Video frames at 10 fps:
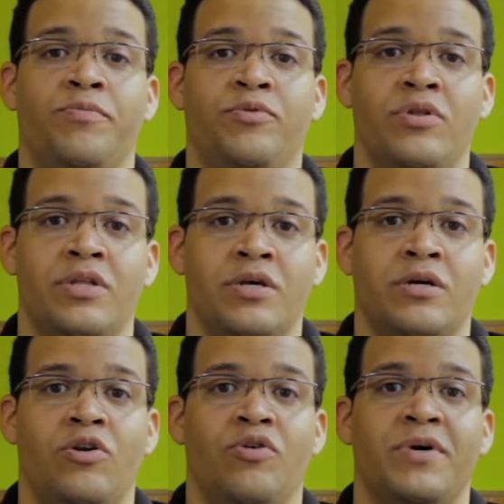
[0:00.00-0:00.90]
obtenir
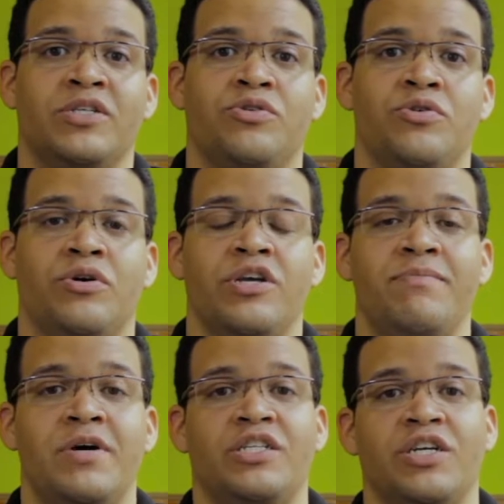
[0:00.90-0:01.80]
le master
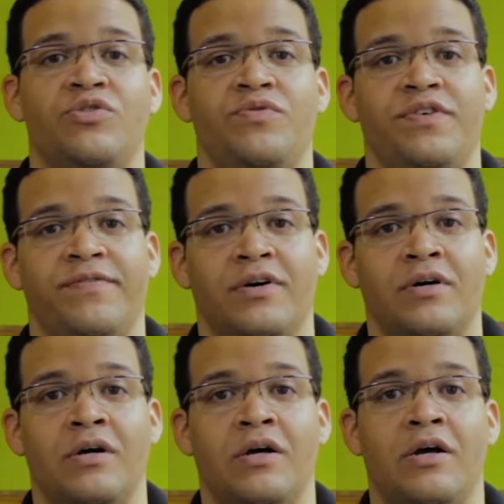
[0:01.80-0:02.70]
imagerie du vivant